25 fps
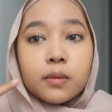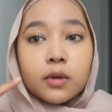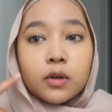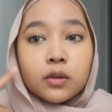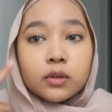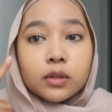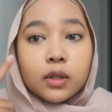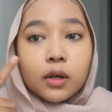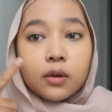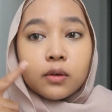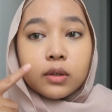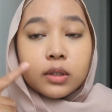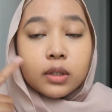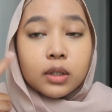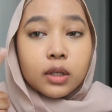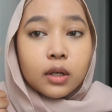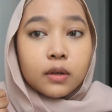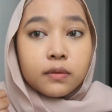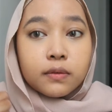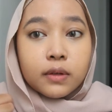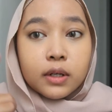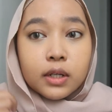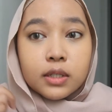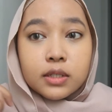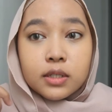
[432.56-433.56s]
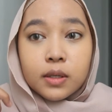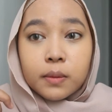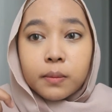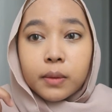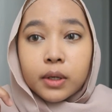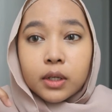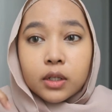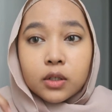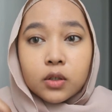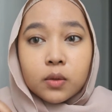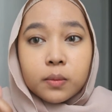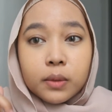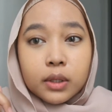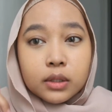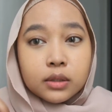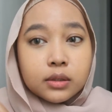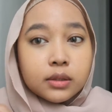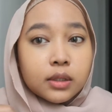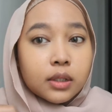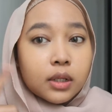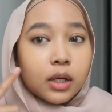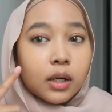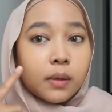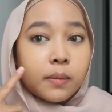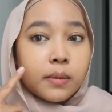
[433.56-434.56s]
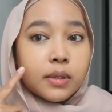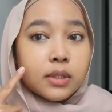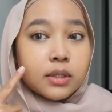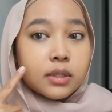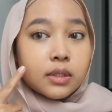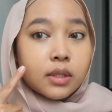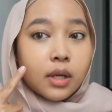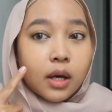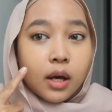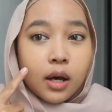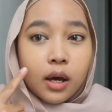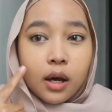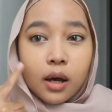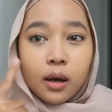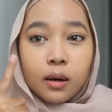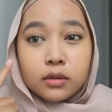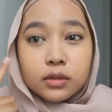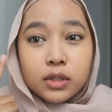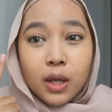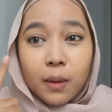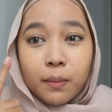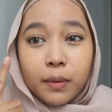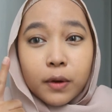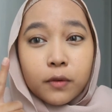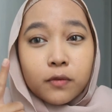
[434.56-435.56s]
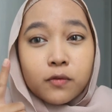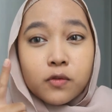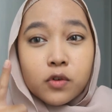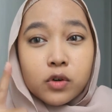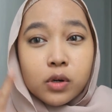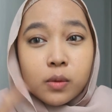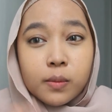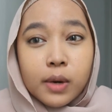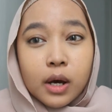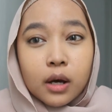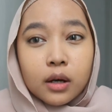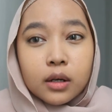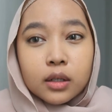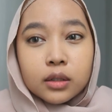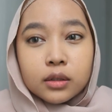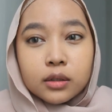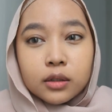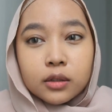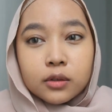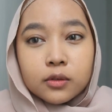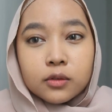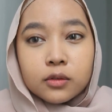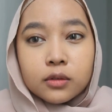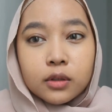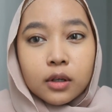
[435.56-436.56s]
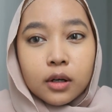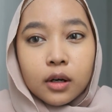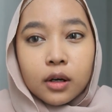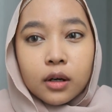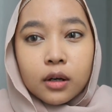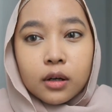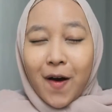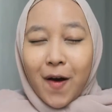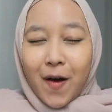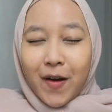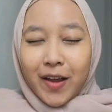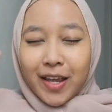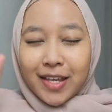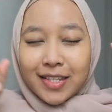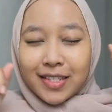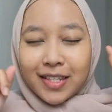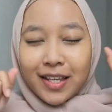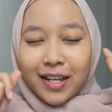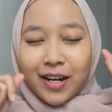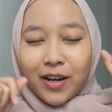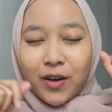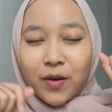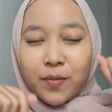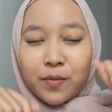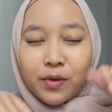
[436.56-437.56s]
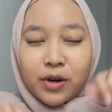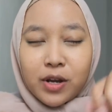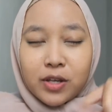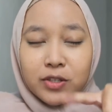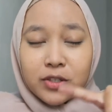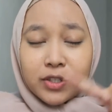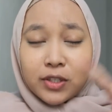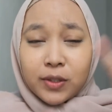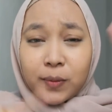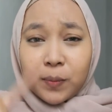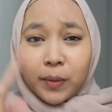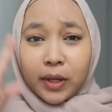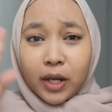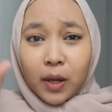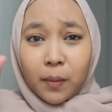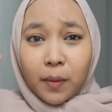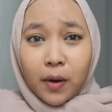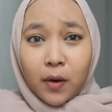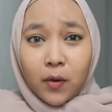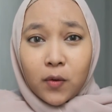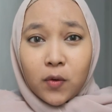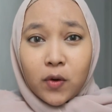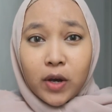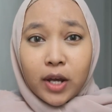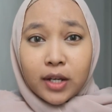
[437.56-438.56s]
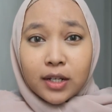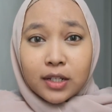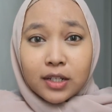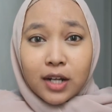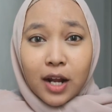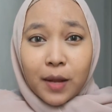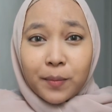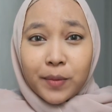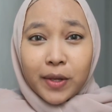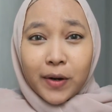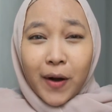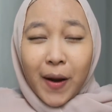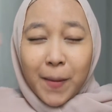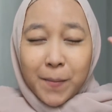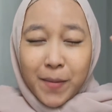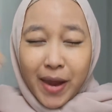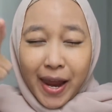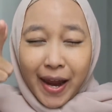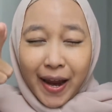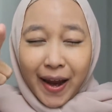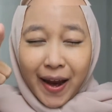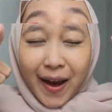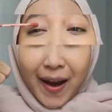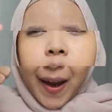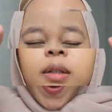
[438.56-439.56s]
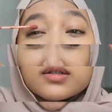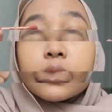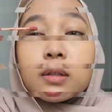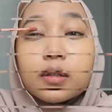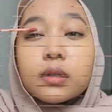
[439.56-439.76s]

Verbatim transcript: menurut aku ini coveragenya medium aja nggak bisa sampai full banget gitu enggak oke sekarang aku mau lanjutin makeup aku and then I'll be right back